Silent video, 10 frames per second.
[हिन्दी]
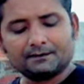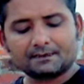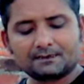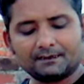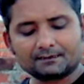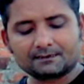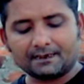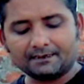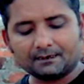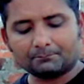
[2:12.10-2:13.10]
या सेस
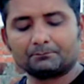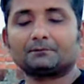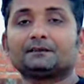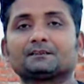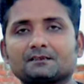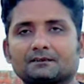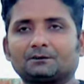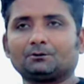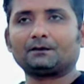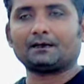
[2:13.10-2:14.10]
नाइन आप लिख
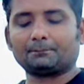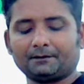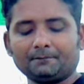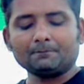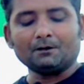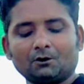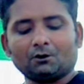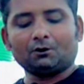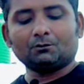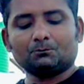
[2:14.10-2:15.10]
सकते हो यहाँ पे
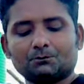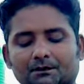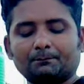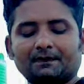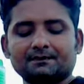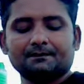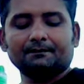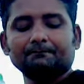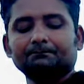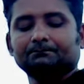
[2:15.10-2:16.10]
और उसके बाद
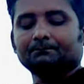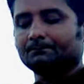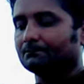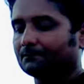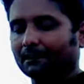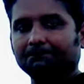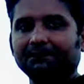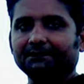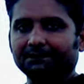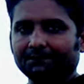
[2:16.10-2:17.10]
से अपने
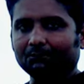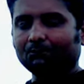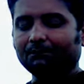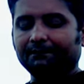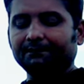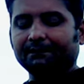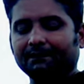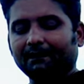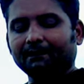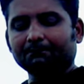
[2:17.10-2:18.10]
एंटीने को ले जाना
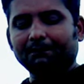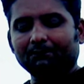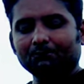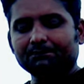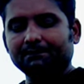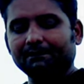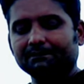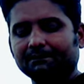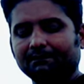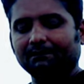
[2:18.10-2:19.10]
अगर मान लो
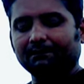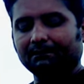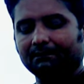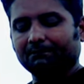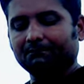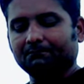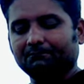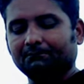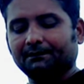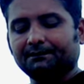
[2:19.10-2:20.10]
सेस आ,
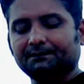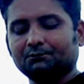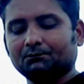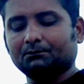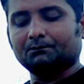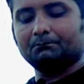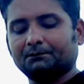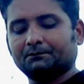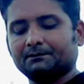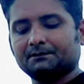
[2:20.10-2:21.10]
वाली ये जो
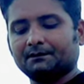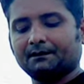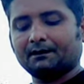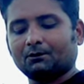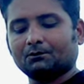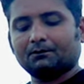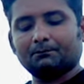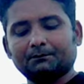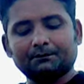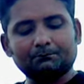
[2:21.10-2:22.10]
फ्रिक्वेंसी है और
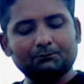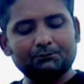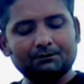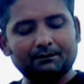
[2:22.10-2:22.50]
रिमोट